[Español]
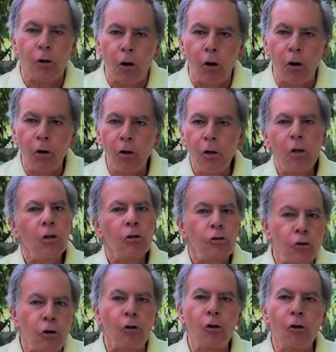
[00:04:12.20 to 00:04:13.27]
No,
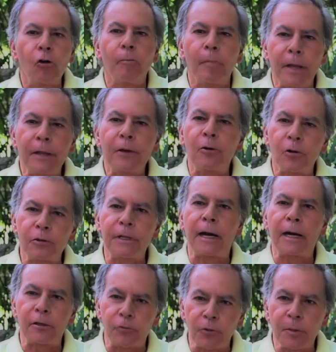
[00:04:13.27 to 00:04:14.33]
todos los médicos
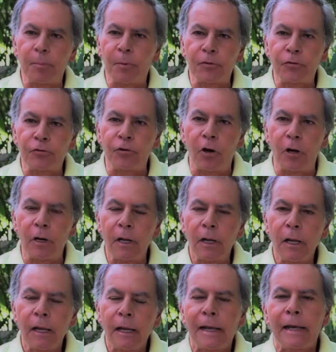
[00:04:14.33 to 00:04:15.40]
están a su disposición.
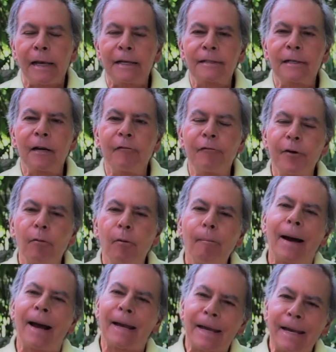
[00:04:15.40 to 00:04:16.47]
Es el enfermo
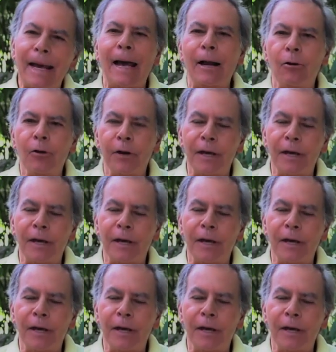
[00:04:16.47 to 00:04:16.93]
más caro